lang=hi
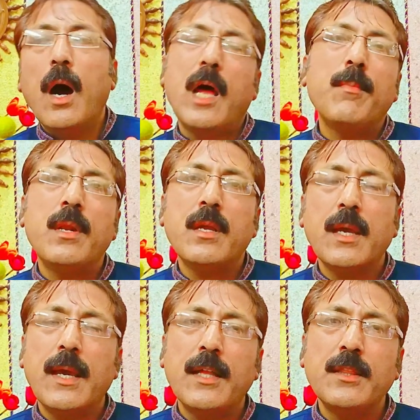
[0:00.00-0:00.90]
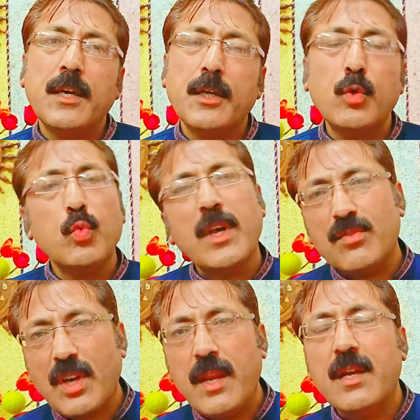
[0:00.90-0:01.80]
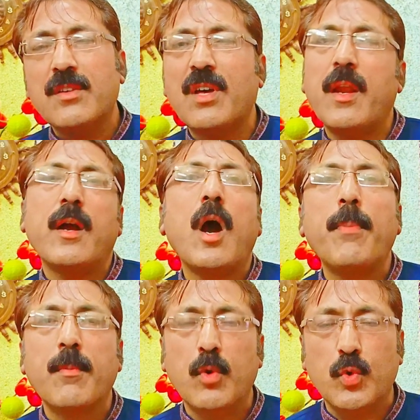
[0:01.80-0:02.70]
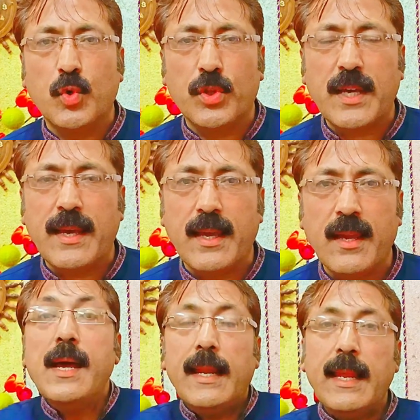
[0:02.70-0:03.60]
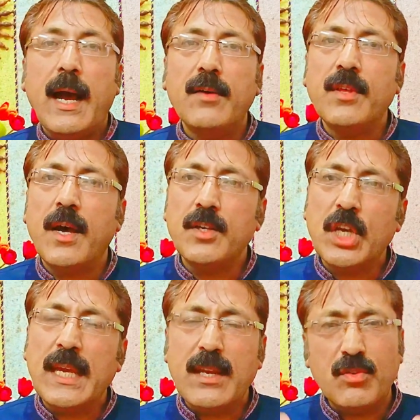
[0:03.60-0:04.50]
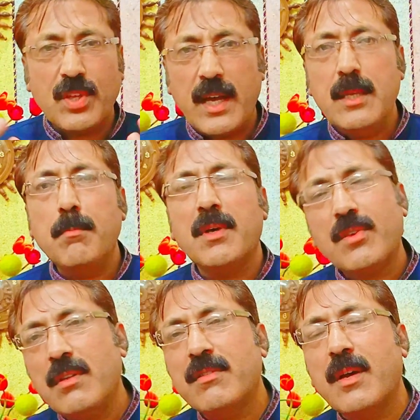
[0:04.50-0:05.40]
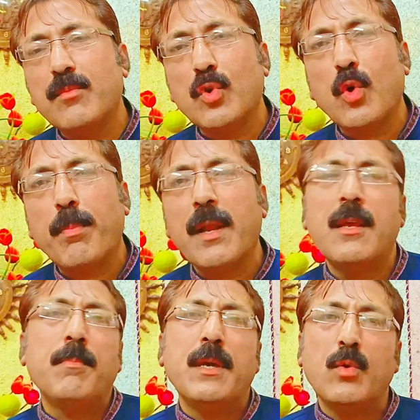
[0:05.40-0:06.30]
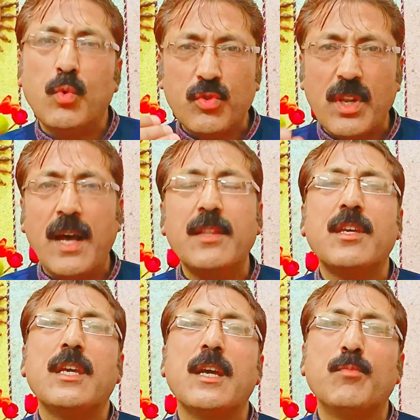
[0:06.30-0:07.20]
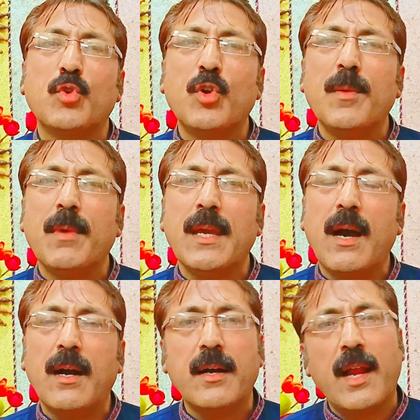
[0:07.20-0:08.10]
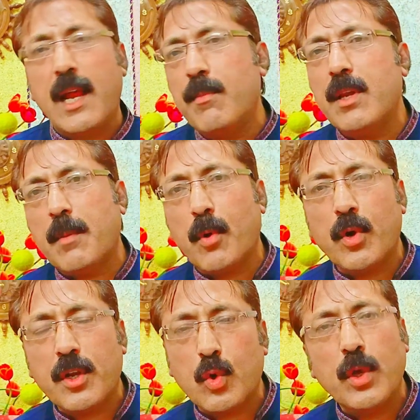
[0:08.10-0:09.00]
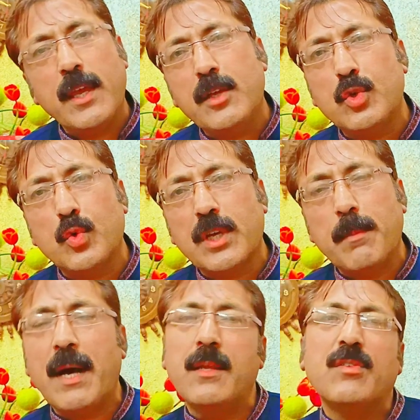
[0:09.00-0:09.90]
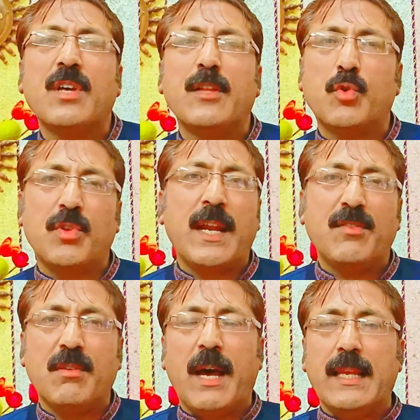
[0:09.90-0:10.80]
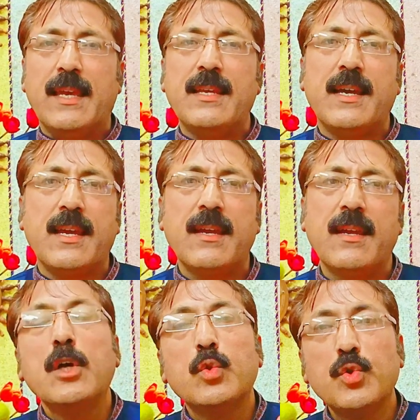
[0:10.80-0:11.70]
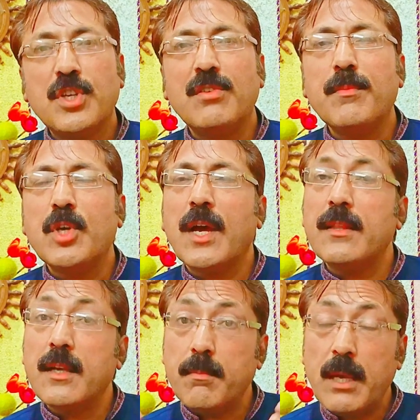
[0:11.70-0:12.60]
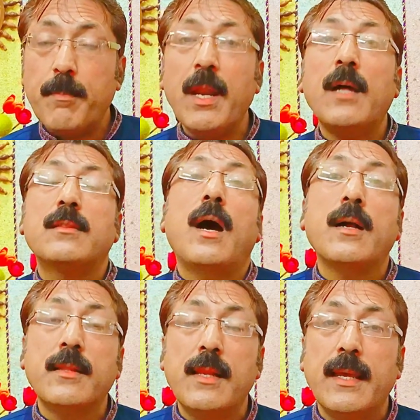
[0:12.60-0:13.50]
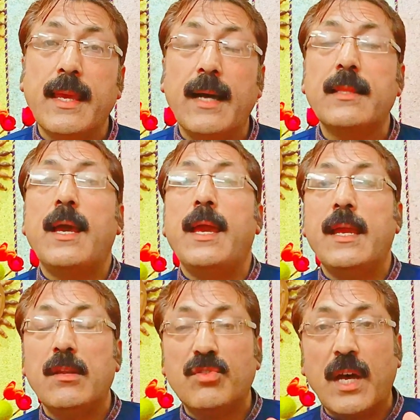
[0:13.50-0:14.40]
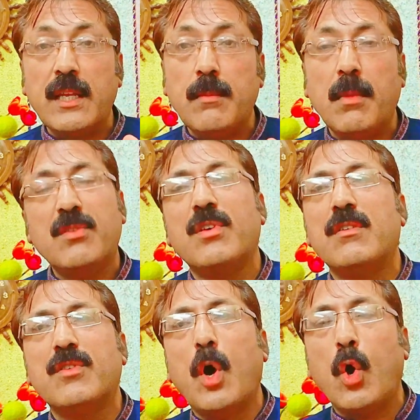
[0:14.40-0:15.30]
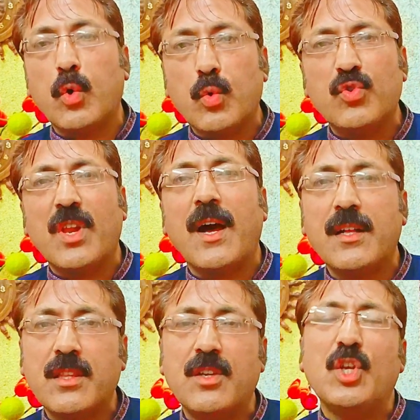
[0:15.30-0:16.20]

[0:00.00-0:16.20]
हर्मल के अंदर क्योंकि सारे का सारा कापर मौजूद होता है लिहाजा ये इंसानी मसल्स कमज़ोर पड़ने पे उजलात की कमज़ोरी में अगर हर्मल के पाउडर को एक चुटकी पानी के साथ रोज़ाना इस्तेमाल किया जाए तो जिसम के अंदर बेपना ताकत लेके आता है इंसानी मसल्स और उजलात